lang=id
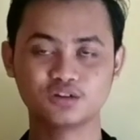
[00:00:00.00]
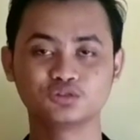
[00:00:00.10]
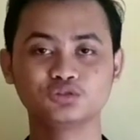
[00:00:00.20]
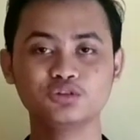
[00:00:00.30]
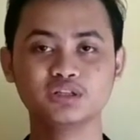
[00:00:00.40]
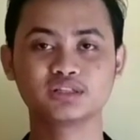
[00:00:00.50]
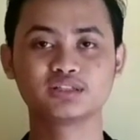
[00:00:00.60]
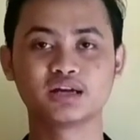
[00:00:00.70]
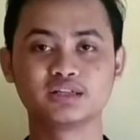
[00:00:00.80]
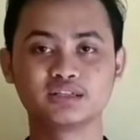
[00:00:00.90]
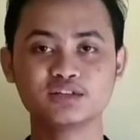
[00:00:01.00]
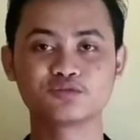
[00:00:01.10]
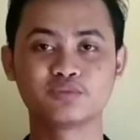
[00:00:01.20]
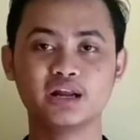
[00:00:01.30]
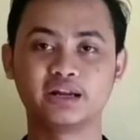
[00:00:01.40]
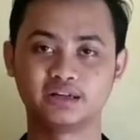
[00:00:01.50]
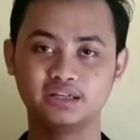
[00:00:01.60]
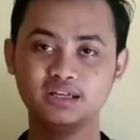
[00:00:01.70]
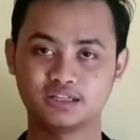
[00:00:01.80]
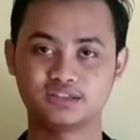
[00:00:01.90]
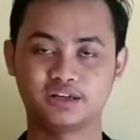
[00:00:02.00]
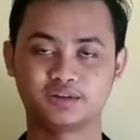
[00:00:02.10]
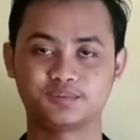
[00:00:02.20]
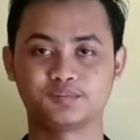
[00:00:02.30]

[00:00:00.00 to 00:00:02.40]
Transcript: untuk dijadikan sumber energi listrik.